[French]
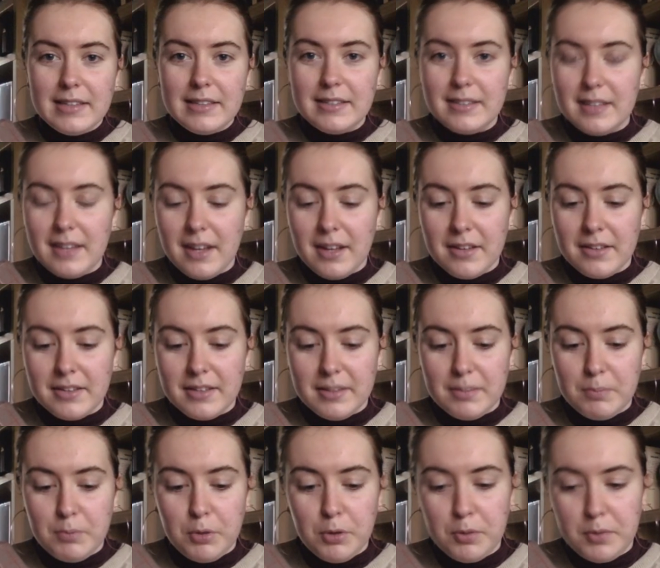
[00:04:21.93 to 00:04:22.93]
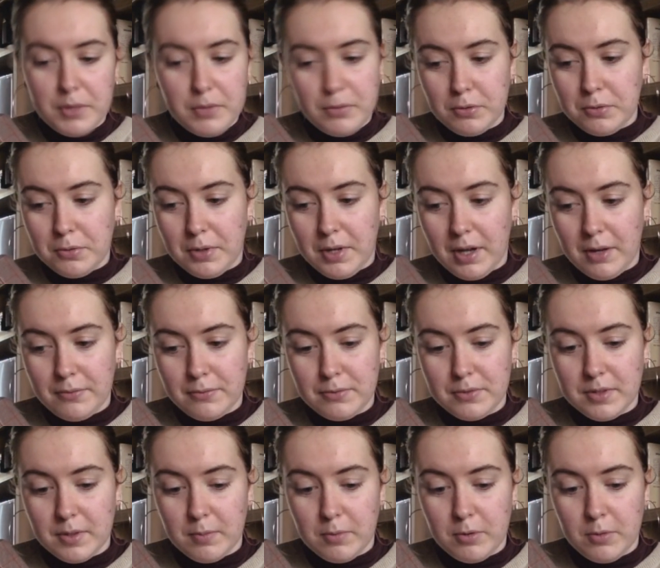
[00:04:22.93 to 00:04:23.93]
C'est un des premiers photographes tout
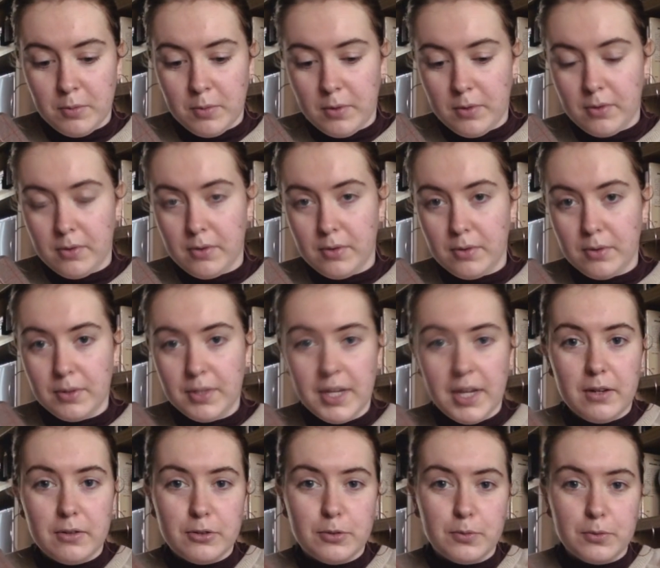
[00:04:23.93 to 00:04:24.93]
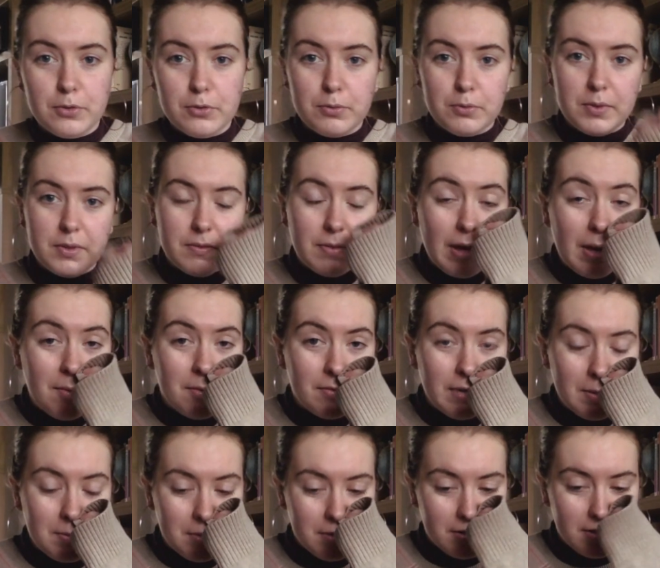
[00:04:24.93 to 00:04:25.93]
simplement euh, auxquels auquel je me suis vraiment
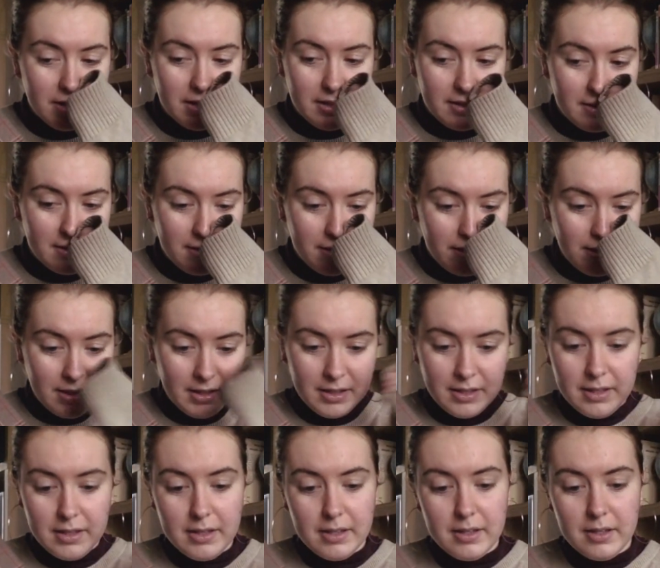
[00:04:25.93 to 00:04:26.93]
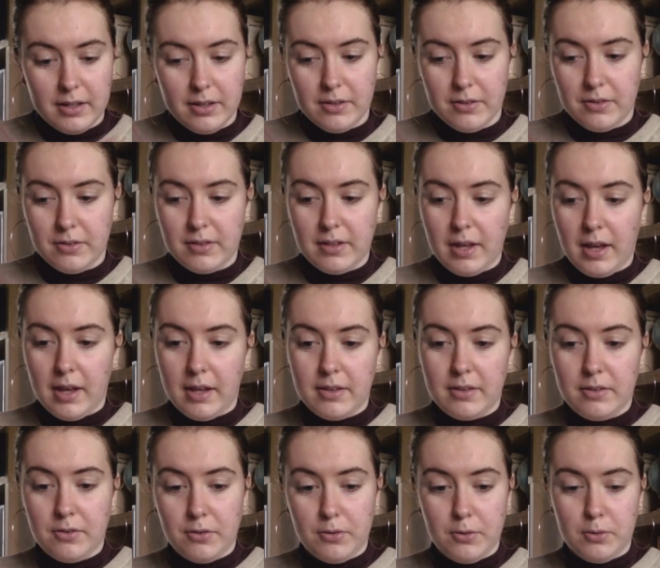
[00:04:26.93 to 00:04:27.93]
vraiment intéressée et ça
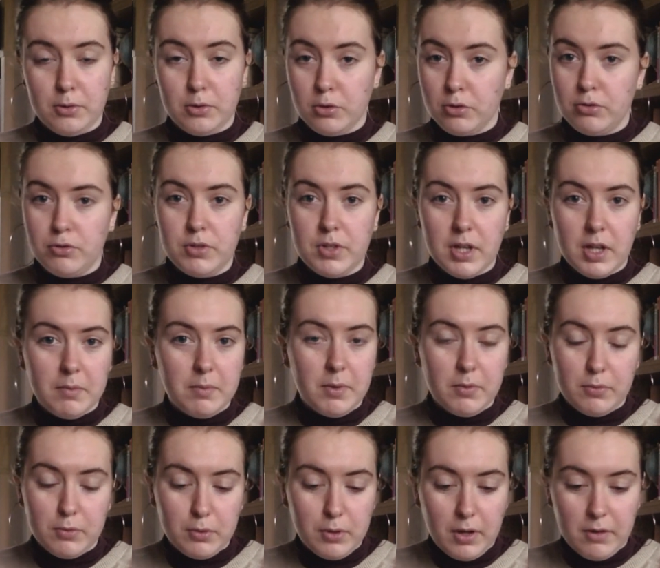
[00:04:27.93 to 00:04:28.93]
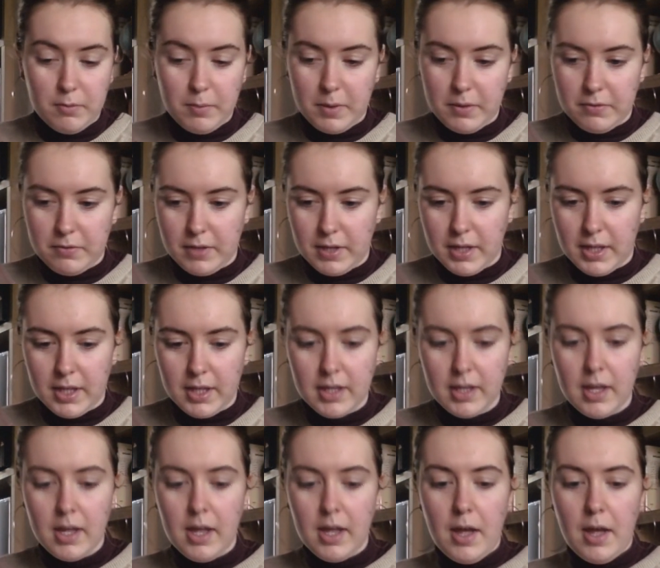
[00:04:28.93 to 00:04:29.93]
reste aujourd'hui un de mes photographes préférés
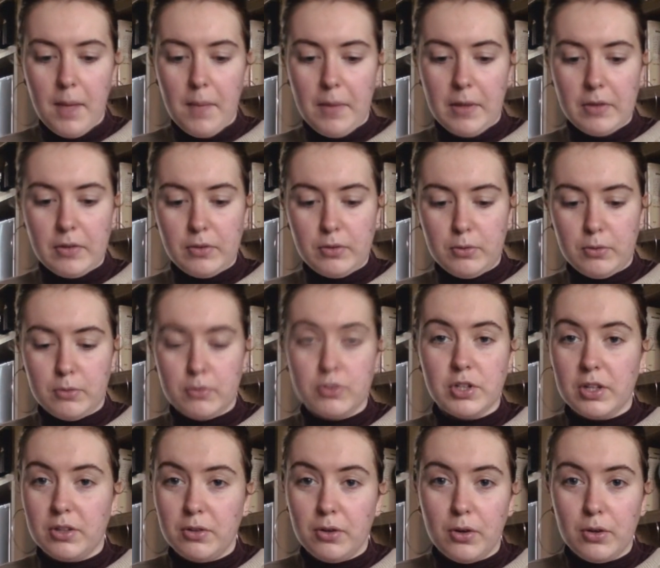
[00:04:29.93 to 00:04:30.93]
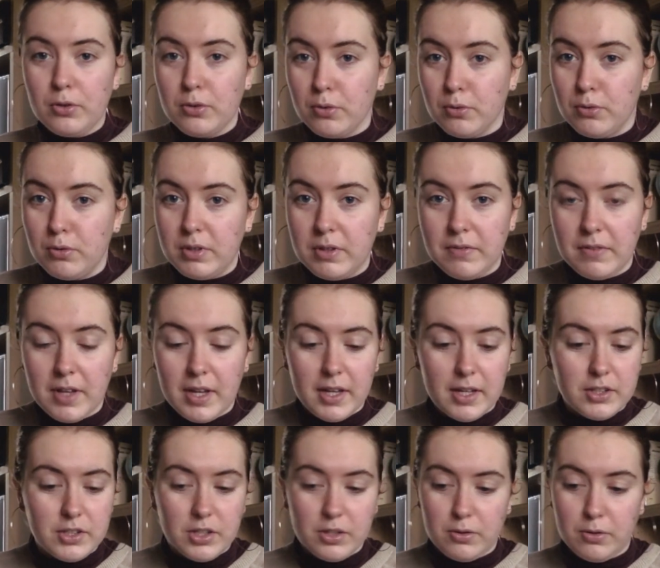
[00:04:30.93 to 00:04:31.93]
parce que j'adore son
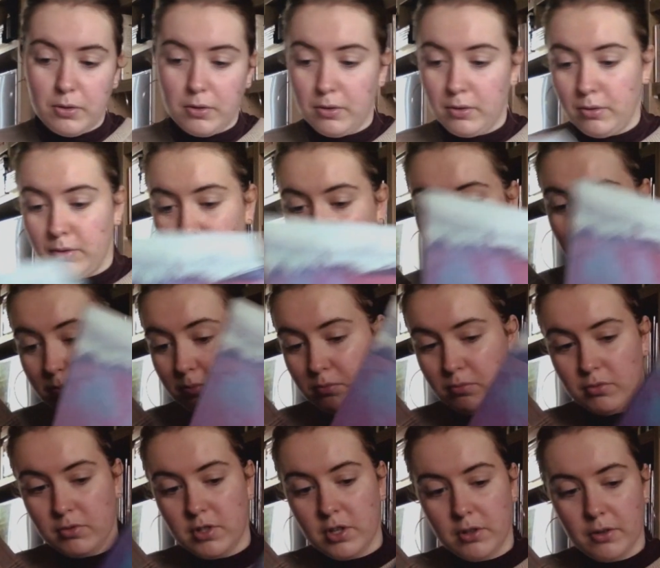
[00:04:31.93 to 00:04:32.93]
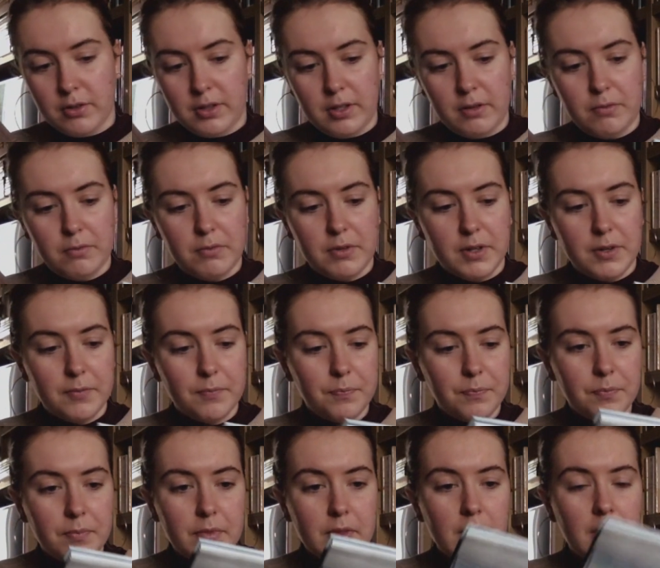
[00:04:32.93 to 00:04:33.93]
univers et j'adore euh, enfin j'adore ce qu'il fait
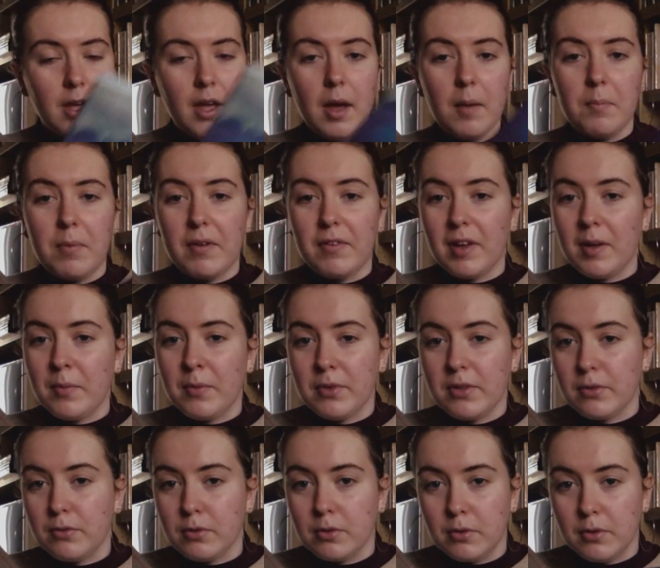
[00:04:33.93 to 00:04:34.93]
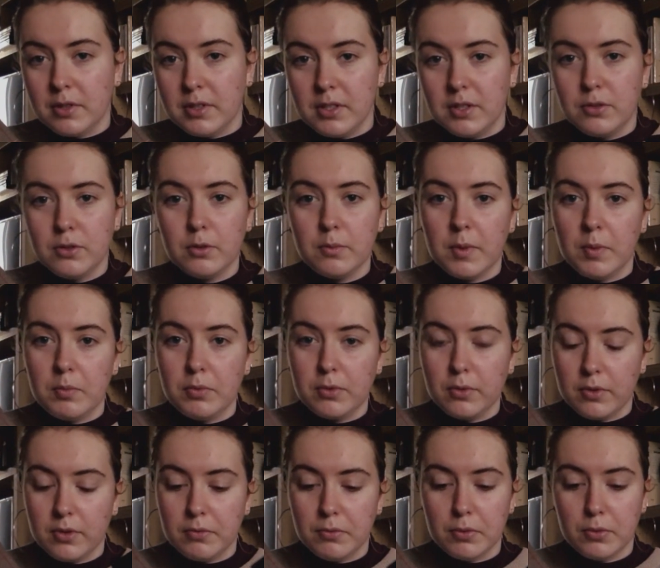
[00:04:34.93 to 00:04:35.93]
pas vraiment ses photos édito mais
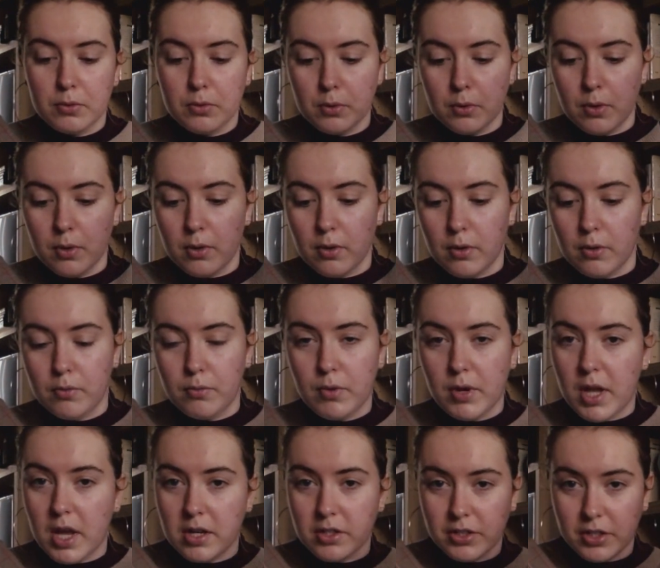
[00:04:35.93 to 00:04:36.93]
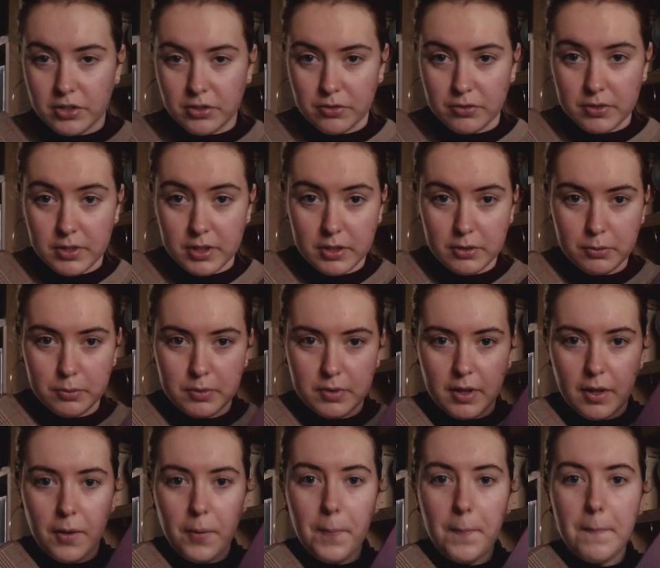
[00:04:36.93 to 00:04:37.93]
plutôt ses photos euh, voyage argentique tout
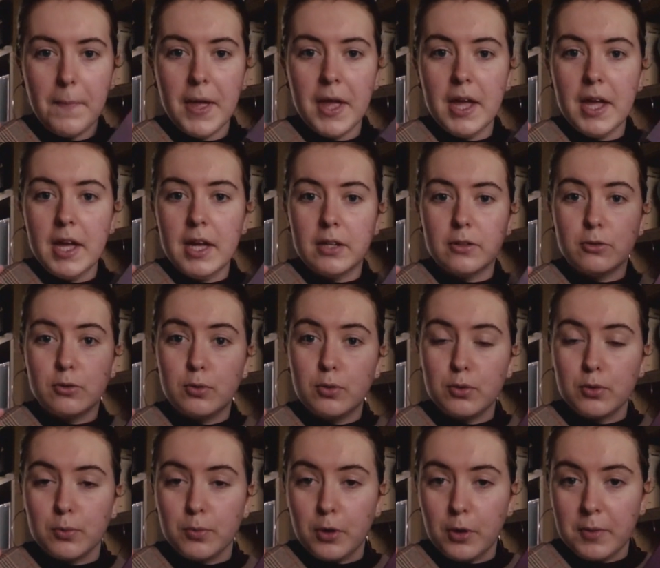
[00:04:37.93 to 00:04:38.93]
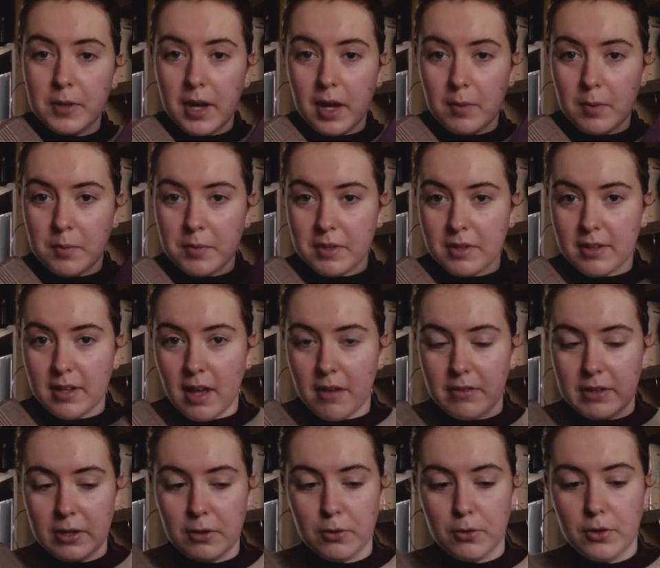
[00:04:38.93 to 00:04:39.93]
ça du coup son premier album c'était
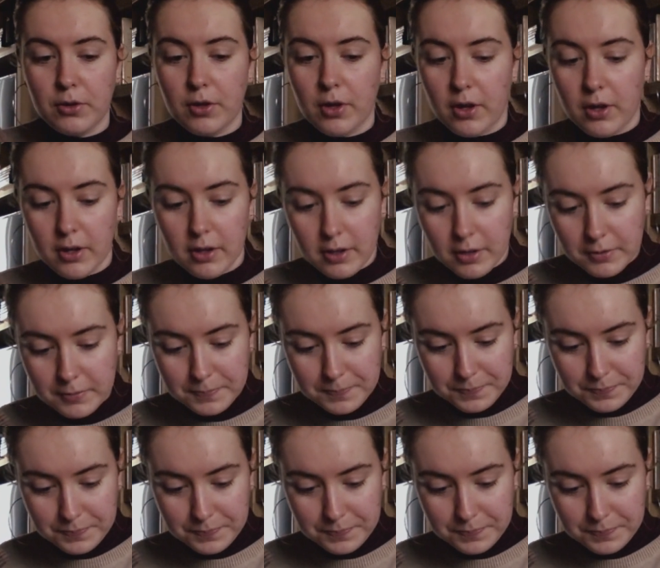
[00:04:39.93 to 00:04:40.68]
avec le cœur